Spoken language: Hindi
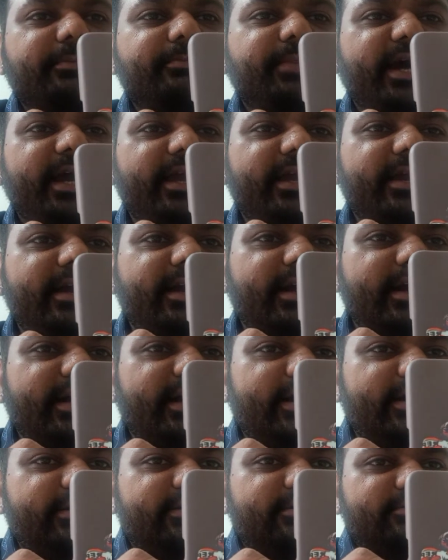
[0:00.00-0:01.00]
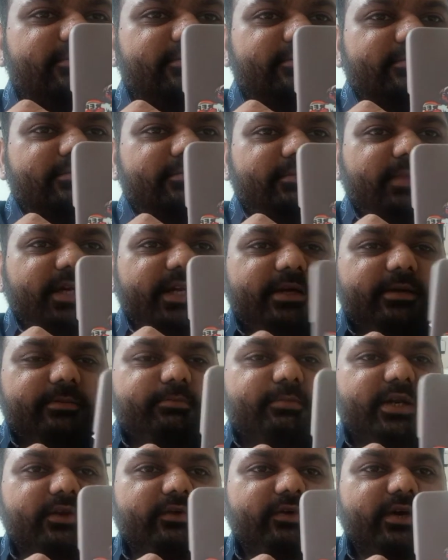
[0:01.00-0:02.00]
बाइक का मैंने
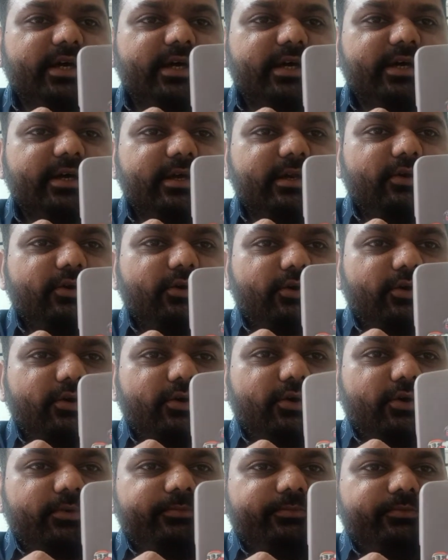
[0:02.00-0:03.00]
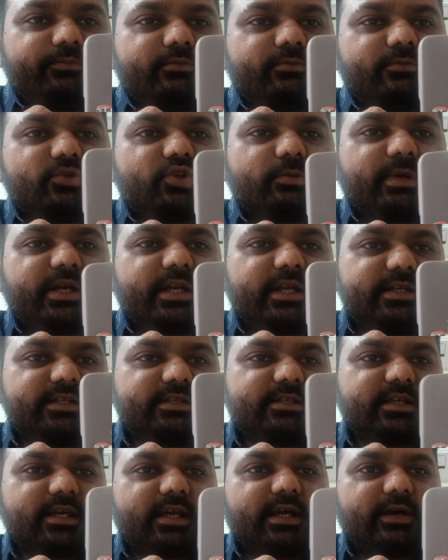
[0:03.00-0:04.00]
बनवाया है लोगो जो मैंने
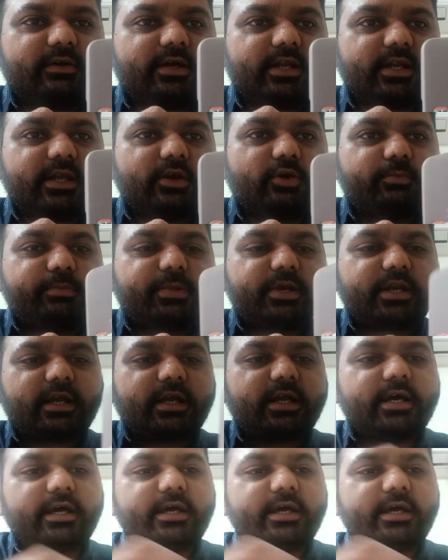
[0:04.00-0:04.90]
इसके कवर के ऊपर रखा